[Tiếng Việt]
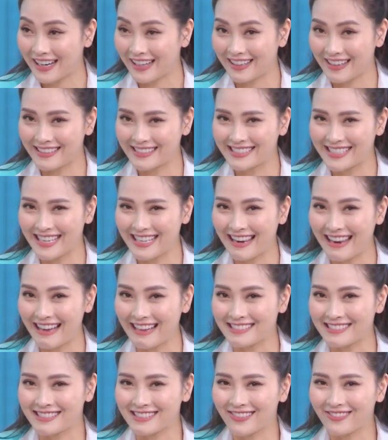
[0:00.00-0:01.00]
Đấy chính
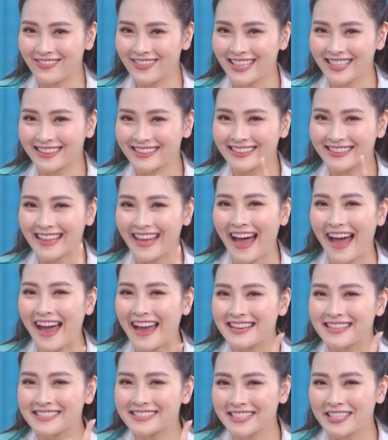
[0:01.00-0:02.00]
là diễn viên
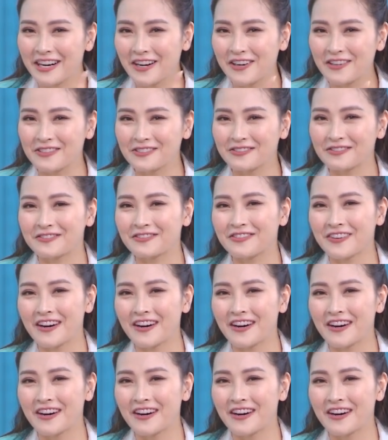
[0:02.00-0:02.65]
Thái Sơn,